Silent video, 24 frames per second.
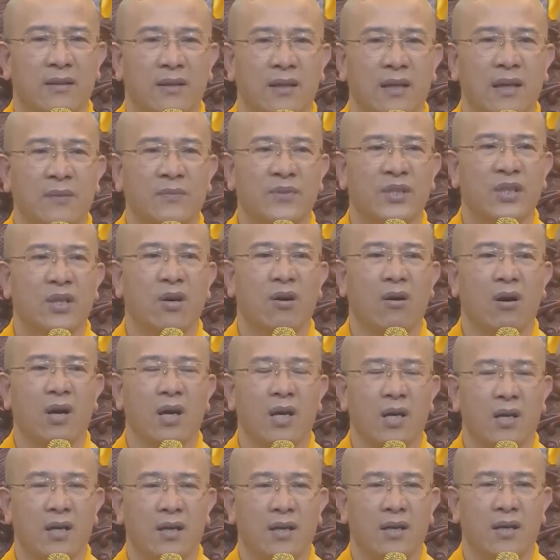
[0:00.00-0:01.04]
Làm gì
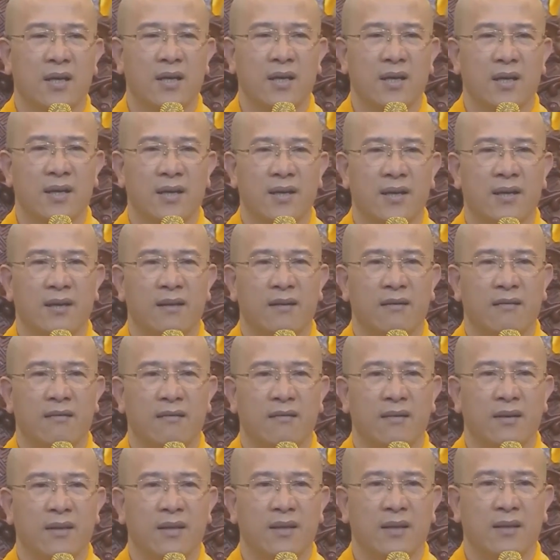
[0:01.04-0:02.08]
có.
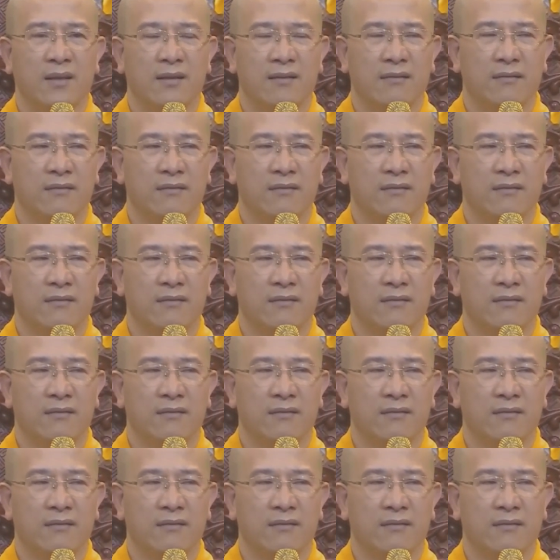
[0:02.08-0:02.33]
Đó.